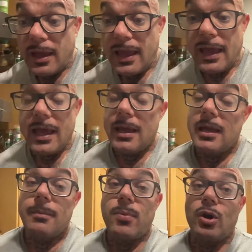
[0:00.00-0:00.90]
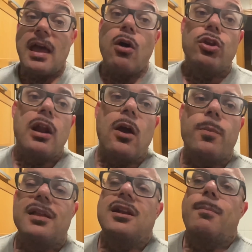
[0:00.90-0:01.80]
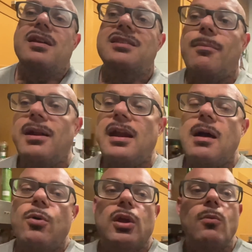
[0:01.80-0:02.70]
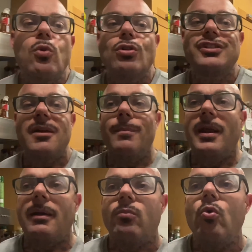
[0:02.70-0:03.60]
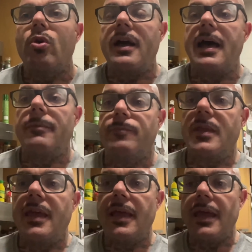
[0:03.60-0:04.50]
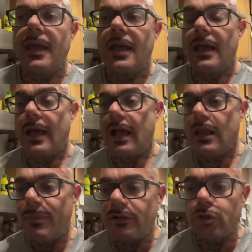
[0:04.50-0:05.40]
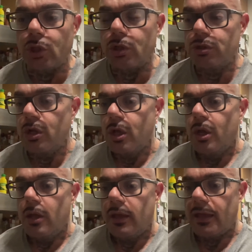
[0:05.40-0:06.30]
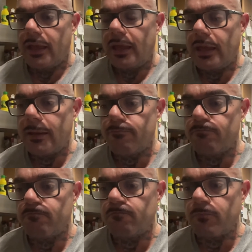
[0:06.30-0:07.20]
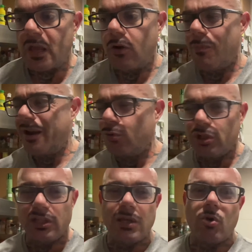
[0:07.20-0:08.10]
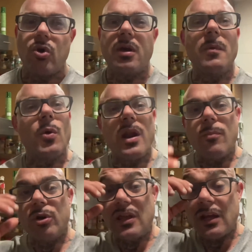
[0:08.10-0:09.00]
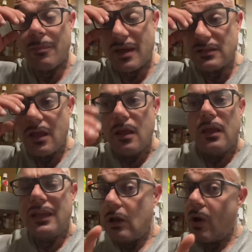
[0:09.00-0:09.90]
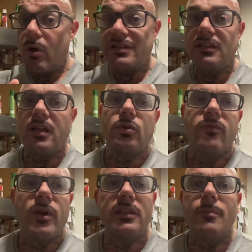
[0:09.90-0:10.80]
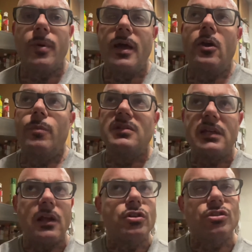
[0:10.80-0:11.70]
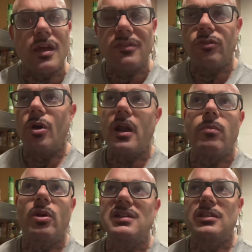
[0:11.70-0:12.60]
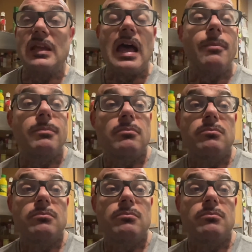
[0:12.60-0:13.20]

Eh, ¿Por qué hago yo la comida trampa de esta manera? Porque busco siempre buscar eh, alimentos eh, lo más nutritivos que me pueden aportar y demás. Y lo hago así tanto fuera de temporada, no penséis que lo estoy haciendo ahora porque esté a, mm,